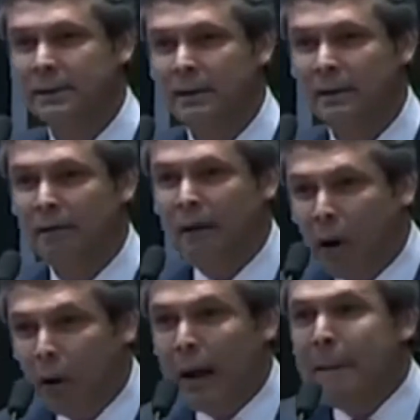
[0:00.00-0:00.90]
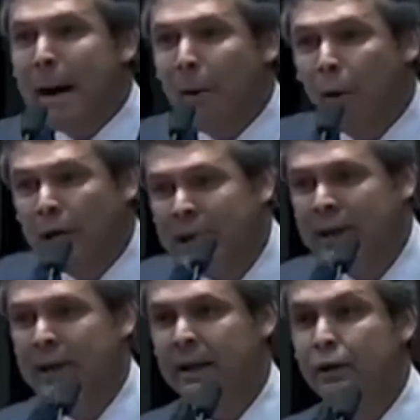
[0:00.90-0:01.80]
Falou da
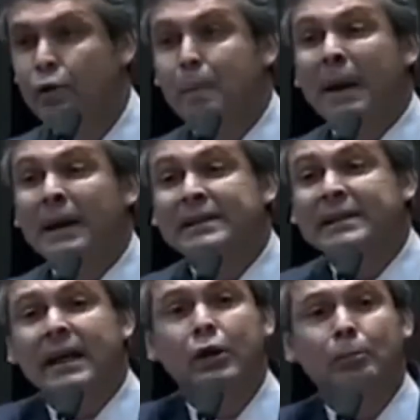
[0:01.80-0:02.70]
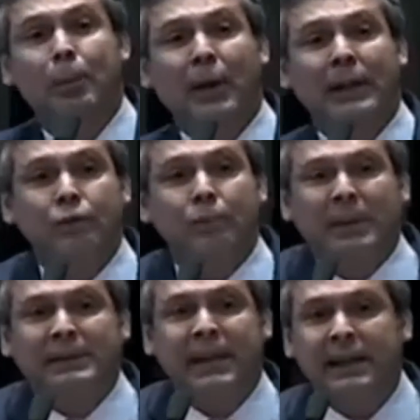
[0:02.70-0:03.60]
marolinha e o país saiu porque tinha um
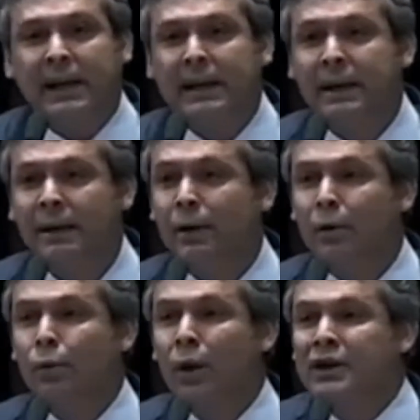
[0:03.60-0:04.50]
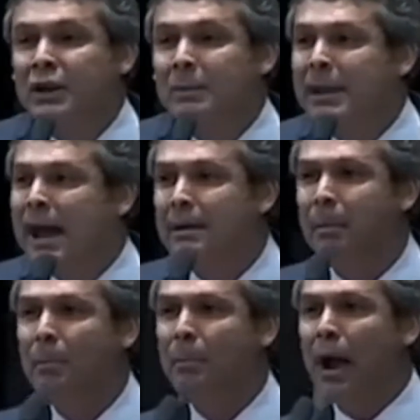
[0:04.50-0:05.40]
presidente ali com legitimidade
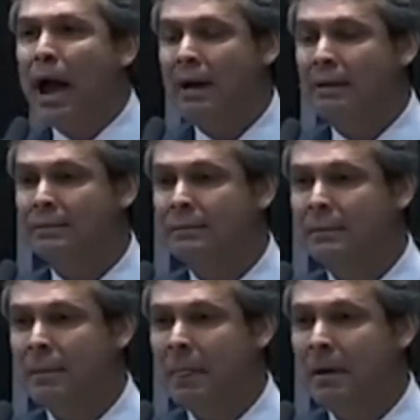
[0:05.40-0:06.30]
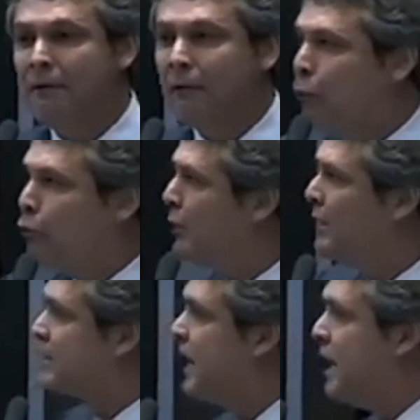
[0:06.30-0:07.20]
popular. Volto a
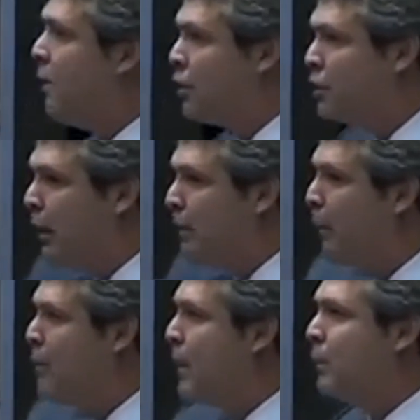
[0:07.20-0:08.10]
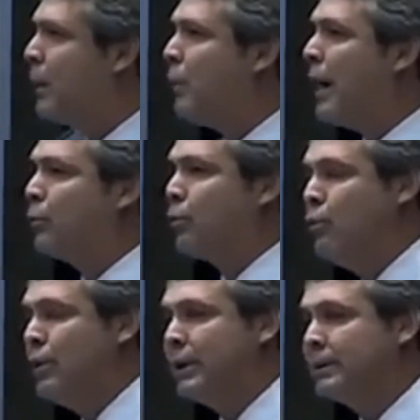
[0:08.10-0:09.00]
dizer: hoje é o depoimento do Eduardo
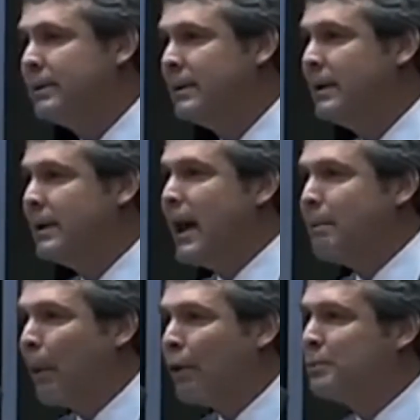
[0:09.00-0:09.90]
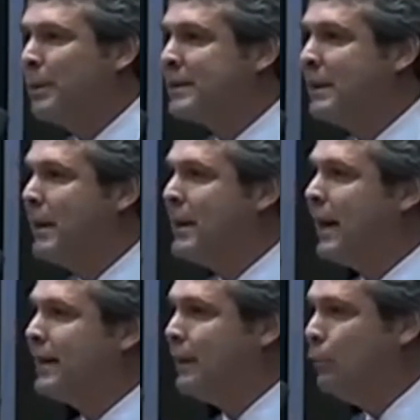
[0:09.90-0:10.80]
Cunha, na próxima semana é a
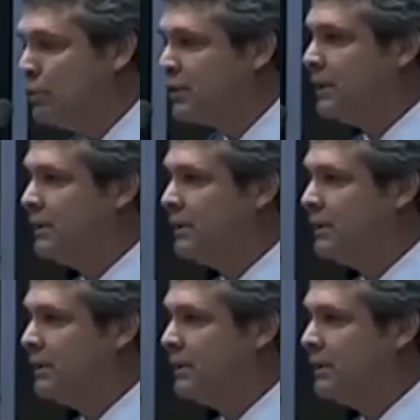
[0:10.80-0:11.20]
denúncia.